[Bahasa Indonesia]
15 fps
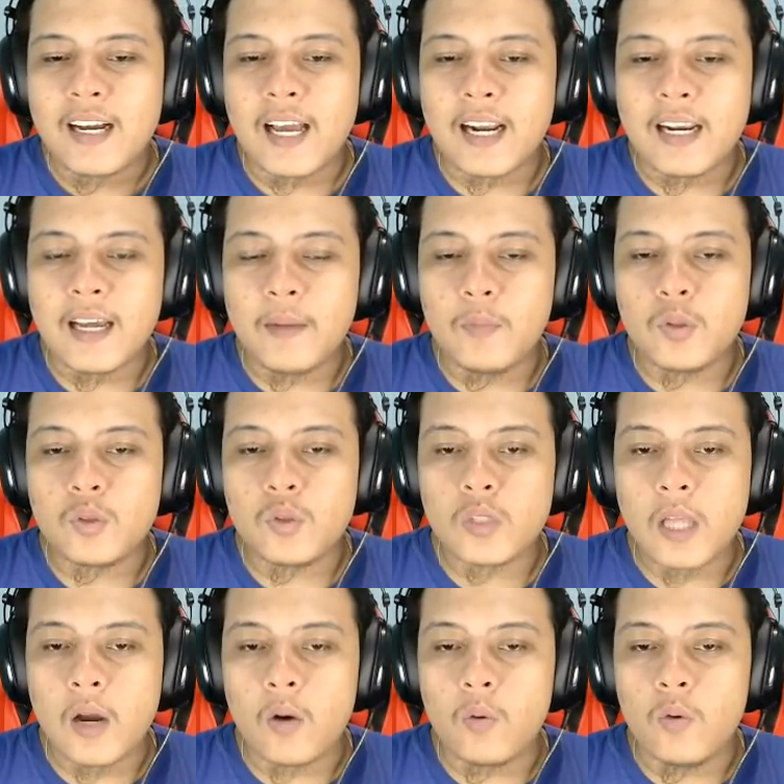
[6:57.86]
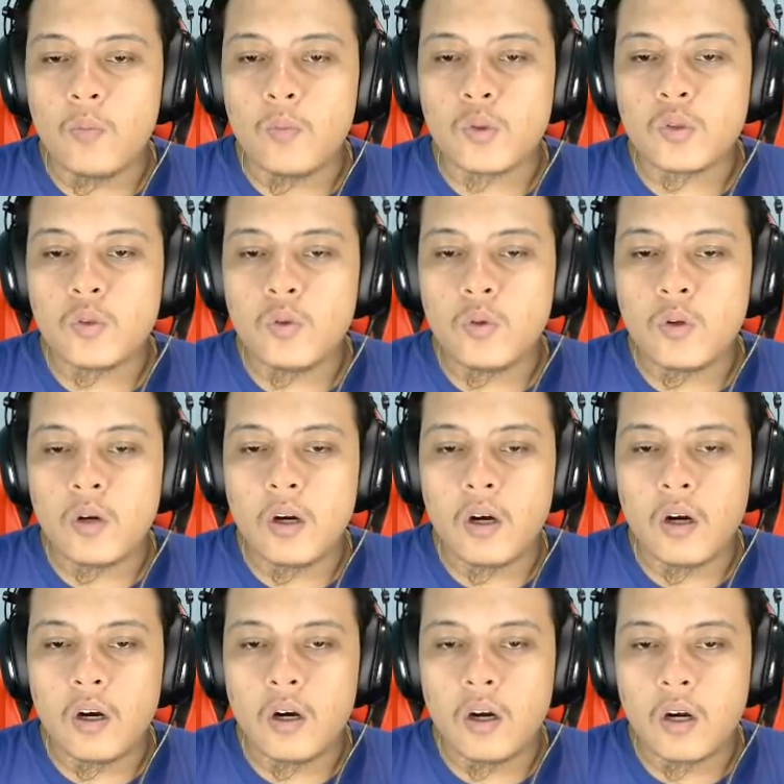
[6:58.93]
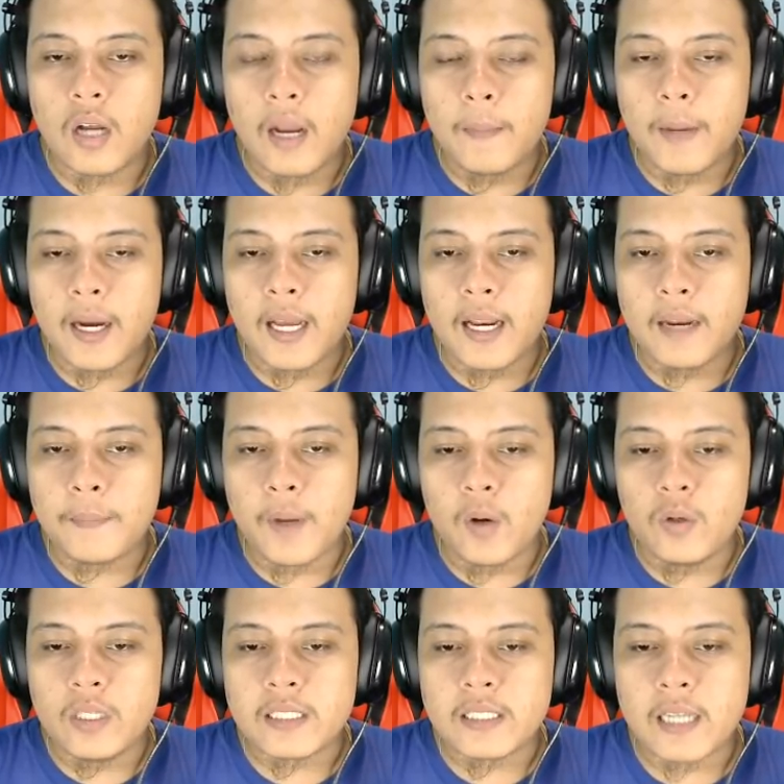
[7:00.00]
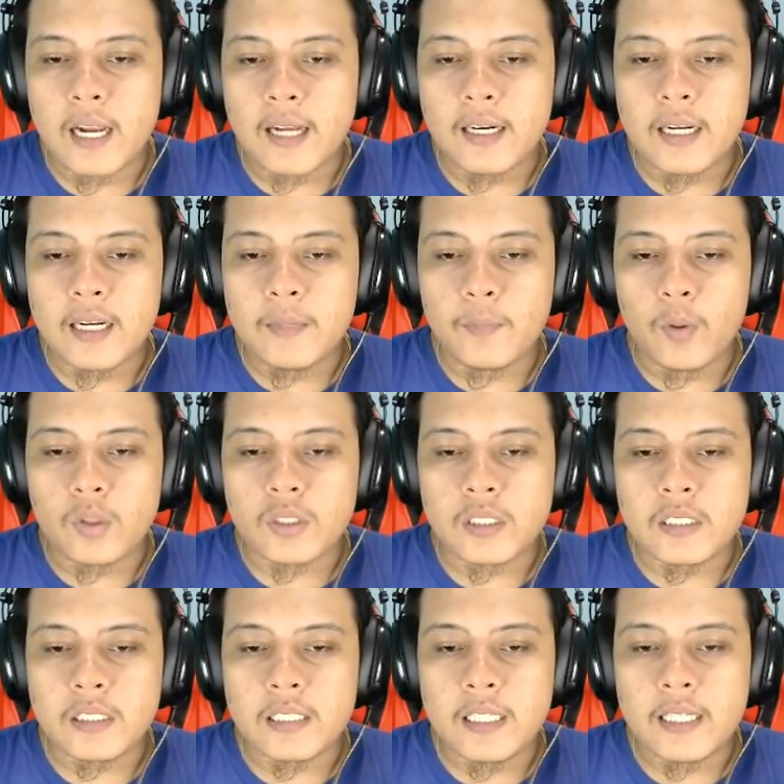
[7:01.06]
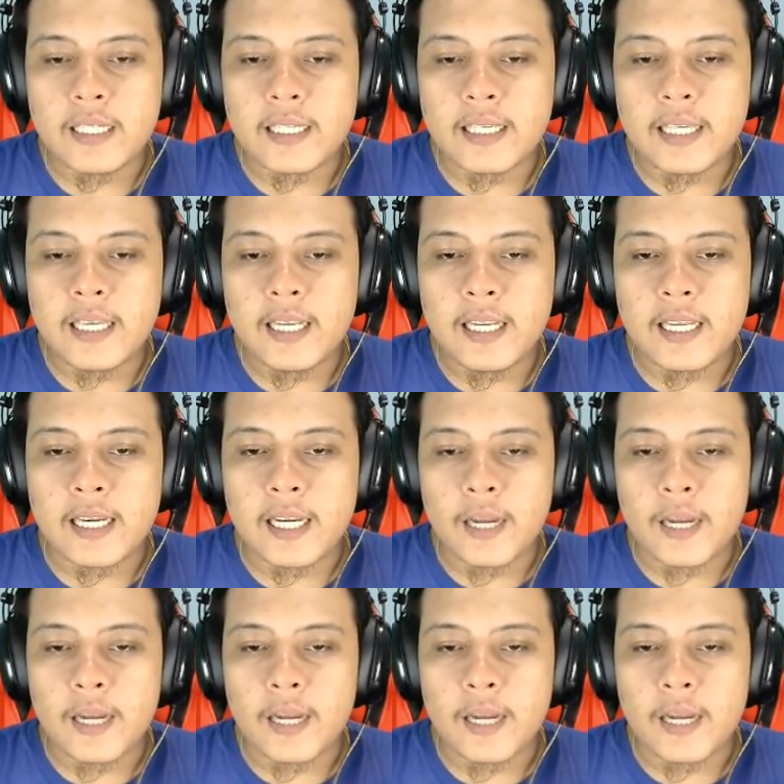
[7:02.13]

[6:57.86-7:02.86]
Karena musuh tahu, musuh uh, gak bakalan mau diserang dari posisi kiri.